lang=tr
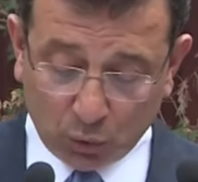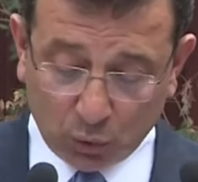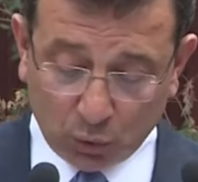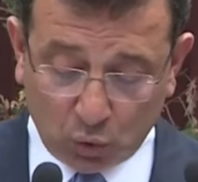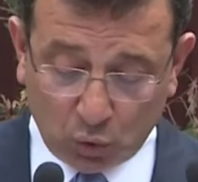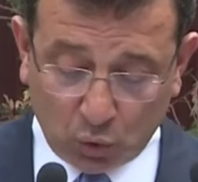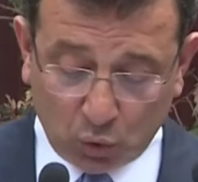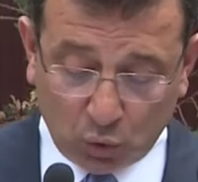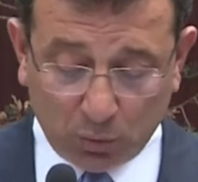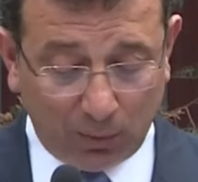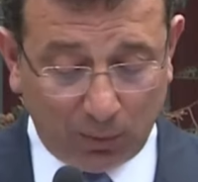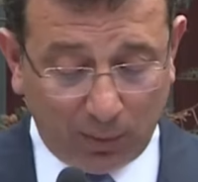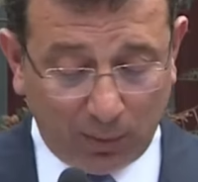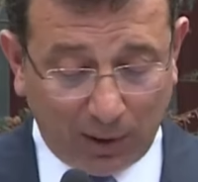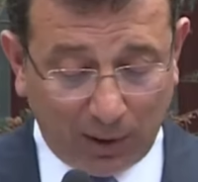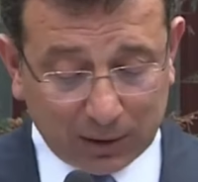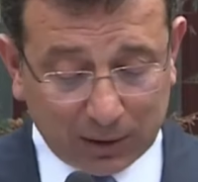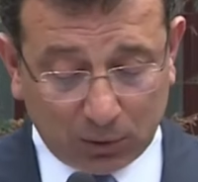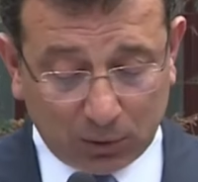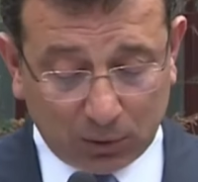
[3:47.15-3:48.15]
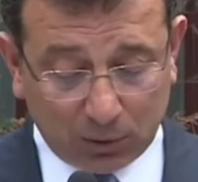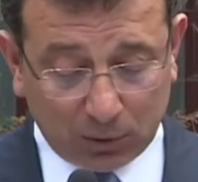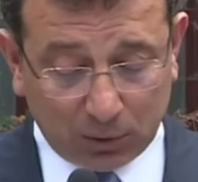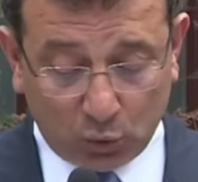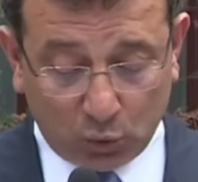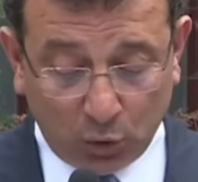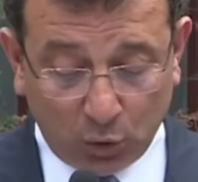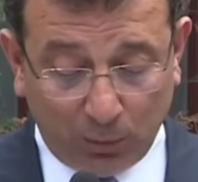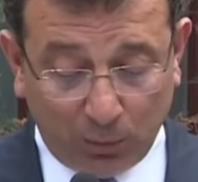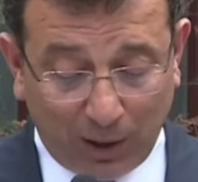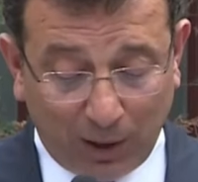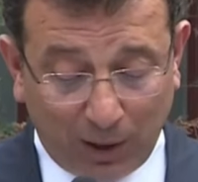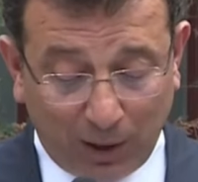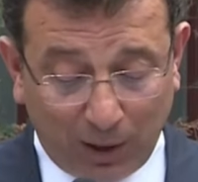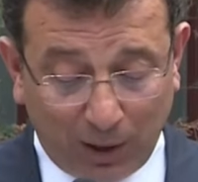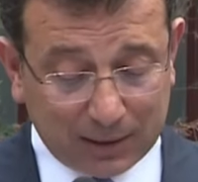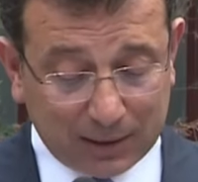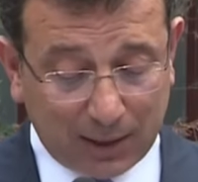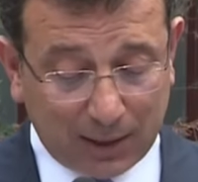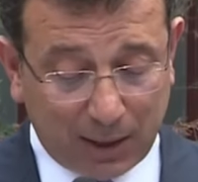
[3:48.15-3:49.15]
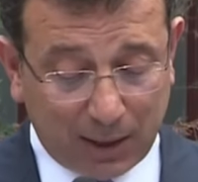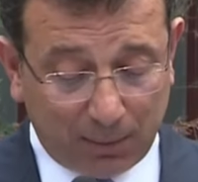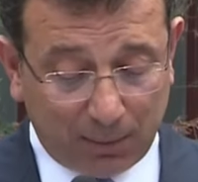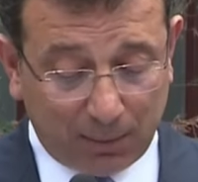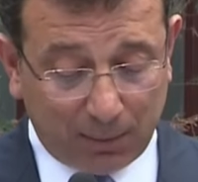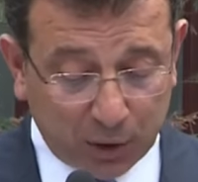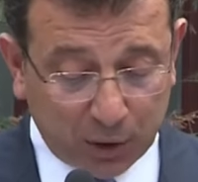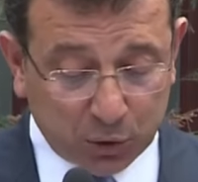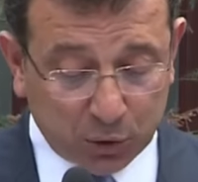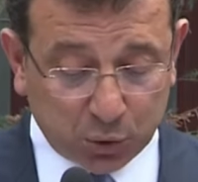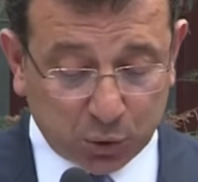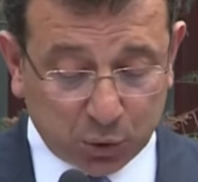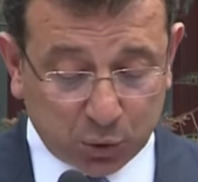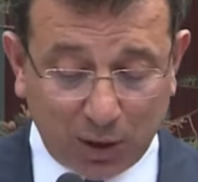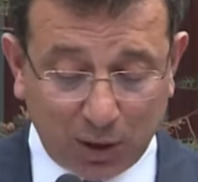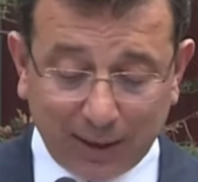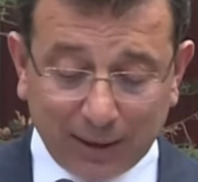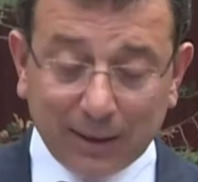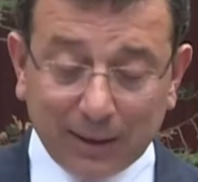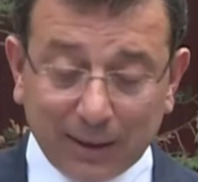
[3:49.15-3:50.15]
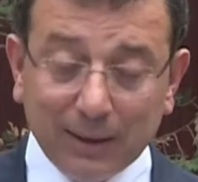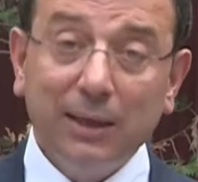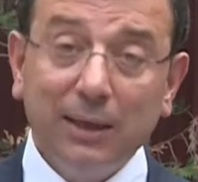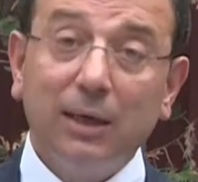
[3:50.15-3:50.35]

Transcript: tüm karuma, hat, kuruma hatta personele,